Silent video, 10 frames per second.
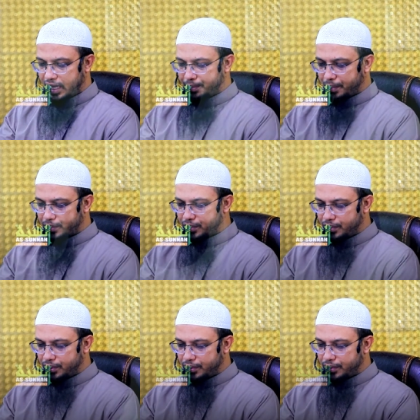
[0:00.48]
এরপরে প্রশ্ন
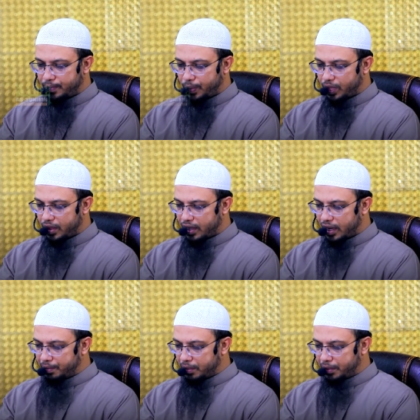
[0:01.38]
হলো
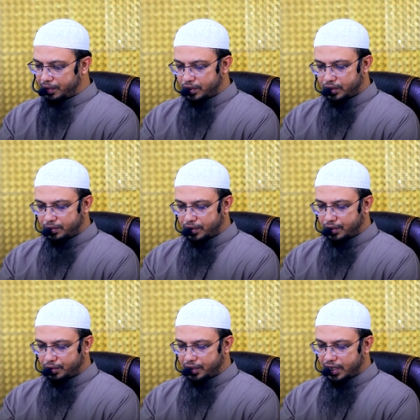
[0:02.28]
আপনি বিভিন্ন
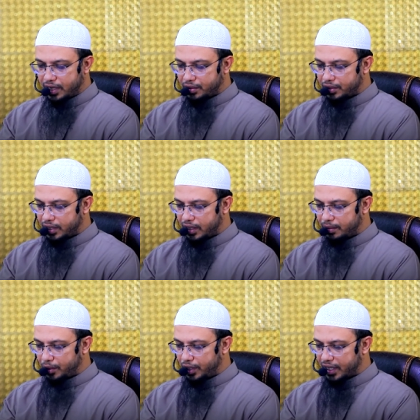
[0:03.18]
সময় রুকিয়ার কথা
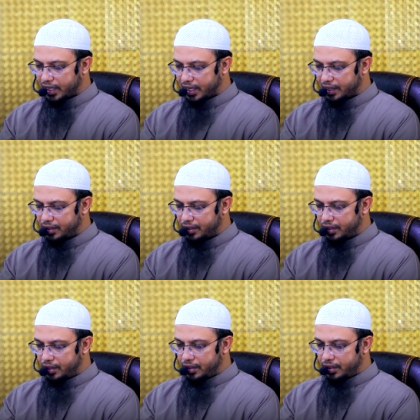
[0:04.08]
বলে থাকেন
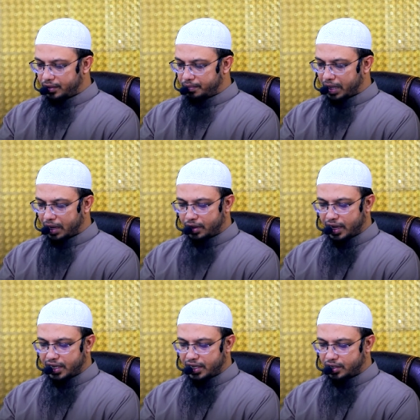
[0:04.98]
ভালো
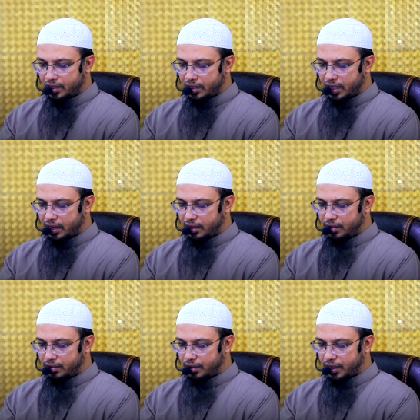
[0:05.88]
রাকির সন্ধান
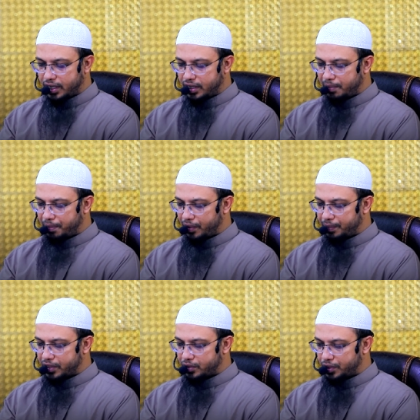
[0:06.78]
অনেক ক্ষেত্রে পাওয়া
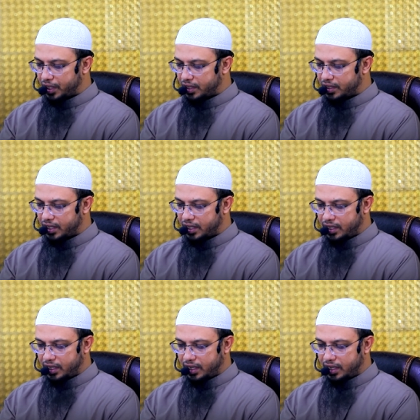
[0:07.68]
বেশ কঠিন
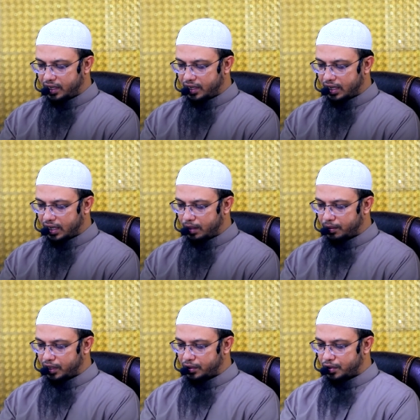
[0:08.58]
সেক্ষেত্রে
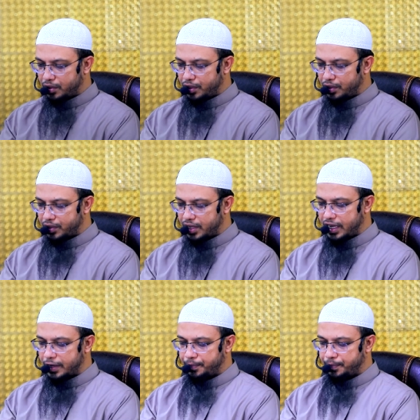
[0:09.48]
আমাদের করণীয় কি